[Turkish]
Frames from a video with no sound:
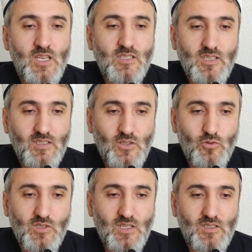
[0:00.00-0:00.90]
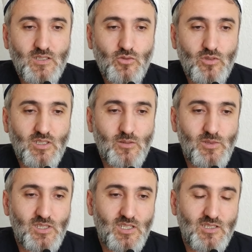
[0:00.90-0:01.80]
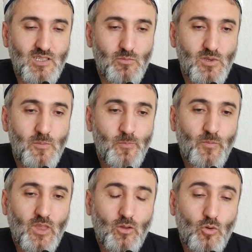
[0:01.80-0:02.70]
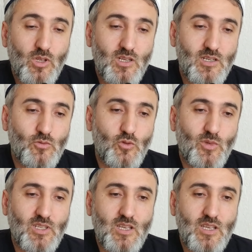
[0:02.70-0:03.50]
Zaten o saatten sonra da bildiğiniz gibi olaylar durmadı.